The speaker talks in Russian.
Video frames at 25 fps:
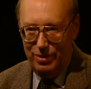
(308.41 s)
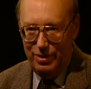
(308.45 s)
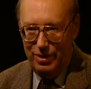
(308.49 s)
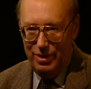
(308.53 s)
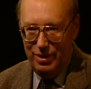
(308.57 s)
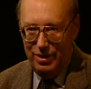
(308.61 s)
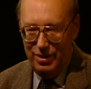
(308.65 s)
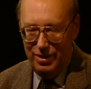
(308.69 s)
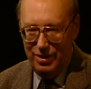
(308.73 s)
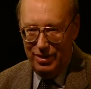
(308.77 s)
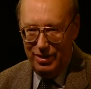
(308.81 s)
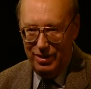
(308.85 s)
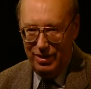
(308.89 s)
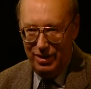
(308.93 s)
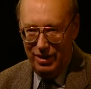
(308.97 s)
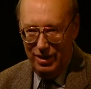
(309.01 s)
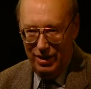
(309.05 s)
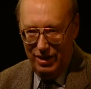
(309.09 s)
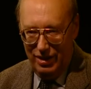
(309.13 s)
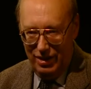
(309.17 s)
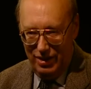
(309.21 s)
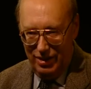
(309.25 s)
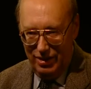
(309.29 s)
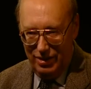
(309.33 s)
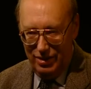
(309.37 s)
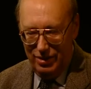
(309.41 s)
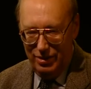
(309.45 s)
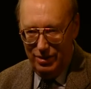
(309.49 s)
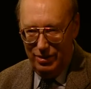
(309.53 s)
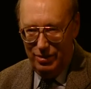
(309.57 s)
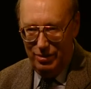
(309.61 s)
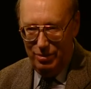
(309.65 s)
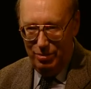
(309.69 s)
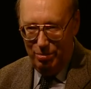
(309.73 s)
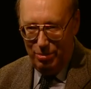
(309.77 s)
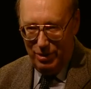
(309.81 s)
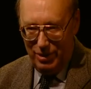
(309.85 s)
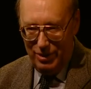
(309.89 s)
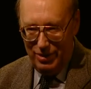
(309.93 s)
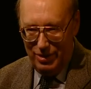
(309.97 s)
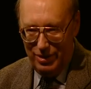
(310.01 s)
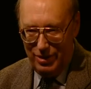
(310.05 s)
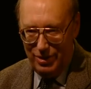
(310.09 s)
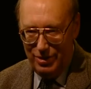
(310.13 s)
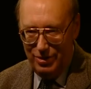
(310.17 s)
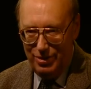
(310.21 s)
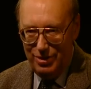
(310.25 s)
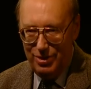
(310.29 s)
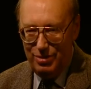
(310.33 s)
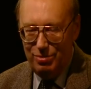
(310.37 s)
и Э,
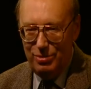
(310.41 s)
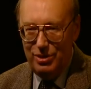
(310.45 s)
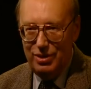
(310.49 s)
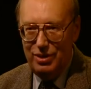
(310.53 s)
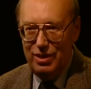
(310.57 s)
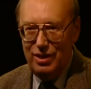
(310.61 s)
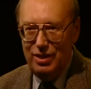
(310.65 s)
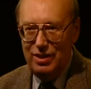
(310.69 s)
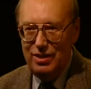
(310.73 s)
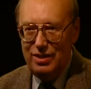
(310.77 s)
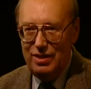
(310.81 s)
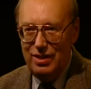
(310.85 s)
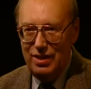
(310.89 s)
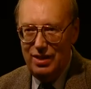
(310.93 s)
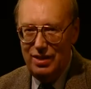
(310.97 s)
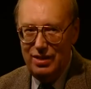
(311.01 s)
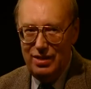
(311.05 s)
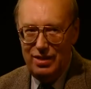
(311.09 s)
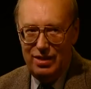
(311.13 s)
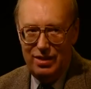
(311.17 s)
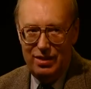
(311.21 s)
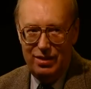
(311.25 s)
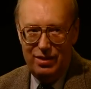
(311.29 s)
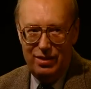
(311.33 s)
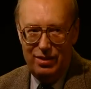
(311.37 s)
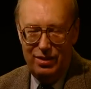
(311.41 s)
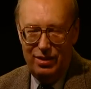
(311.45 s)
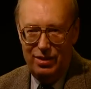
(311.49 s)
произошло землетрясение,